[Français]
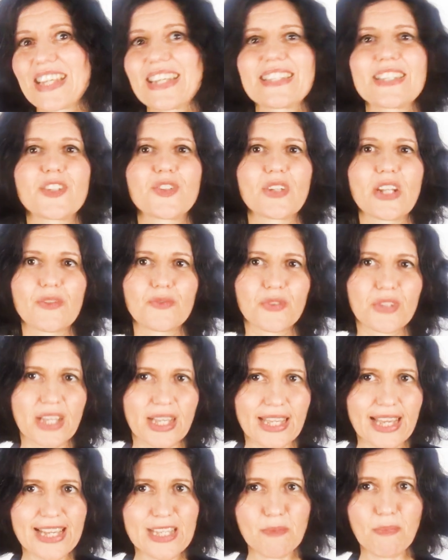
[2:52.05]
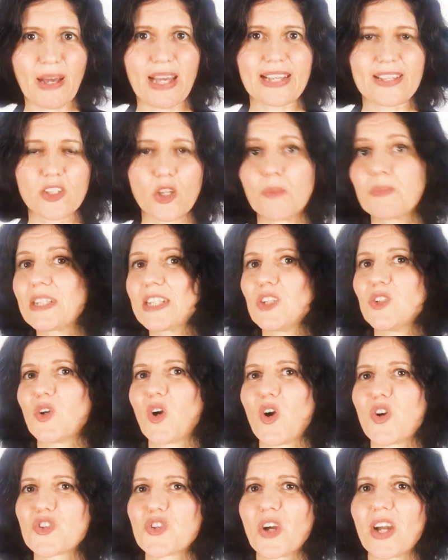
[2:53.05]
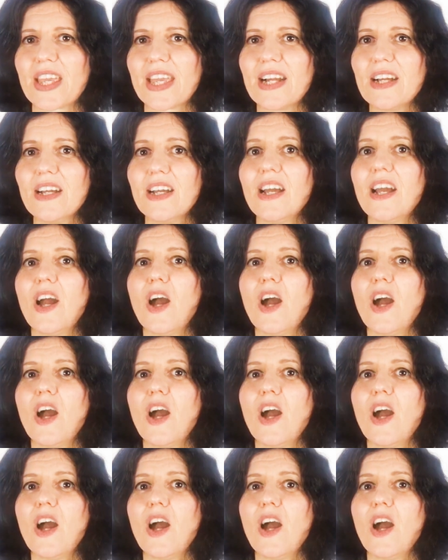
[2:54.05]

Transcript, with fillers: Si cela vous agace par exemple qu'ils ne rangent rien,